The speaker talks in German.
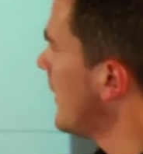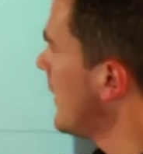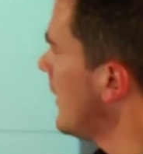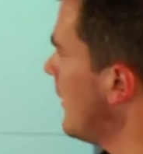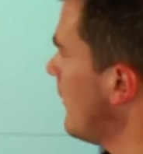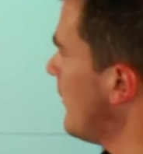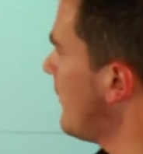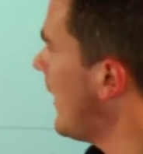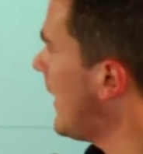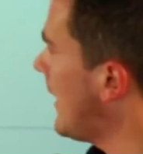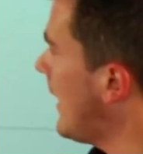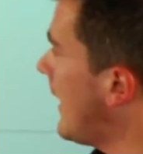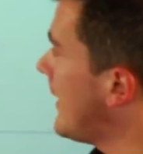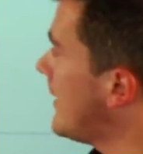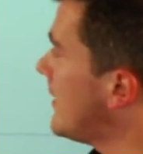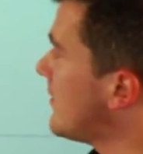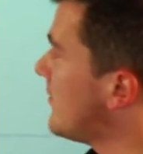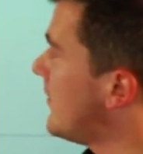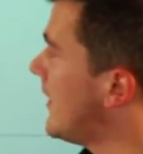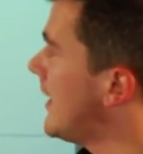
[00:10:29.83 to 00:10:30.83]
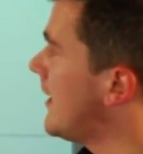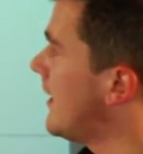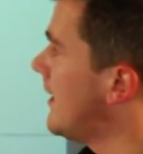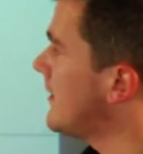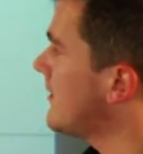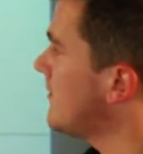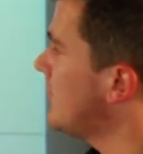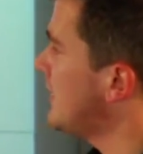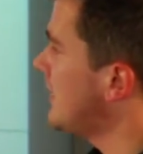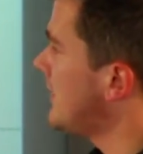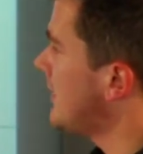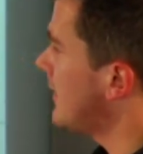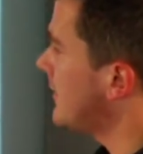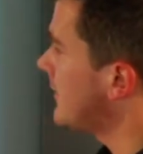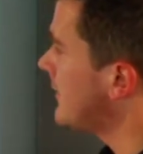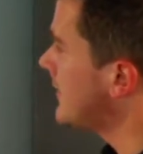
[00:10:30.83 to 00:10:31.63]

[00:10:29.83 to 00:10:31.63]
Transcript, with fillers: Im Falle eines Fehlers, wie ich jetzt